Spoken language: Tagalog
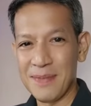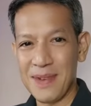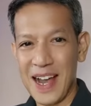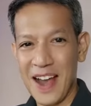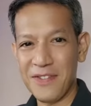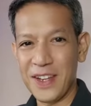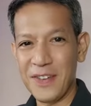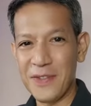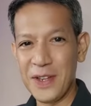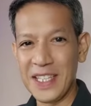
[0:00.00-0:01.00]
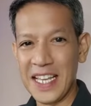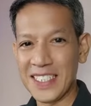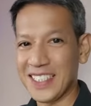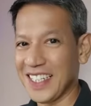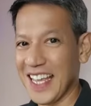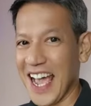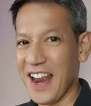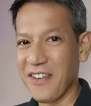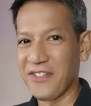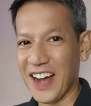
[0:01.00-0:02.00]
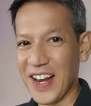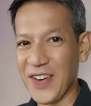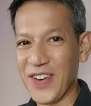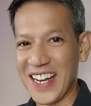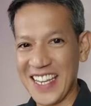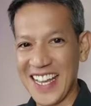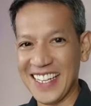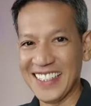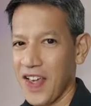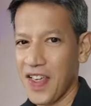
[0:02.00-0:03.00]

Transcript: mga after a few days, ia-unfollow ka niya.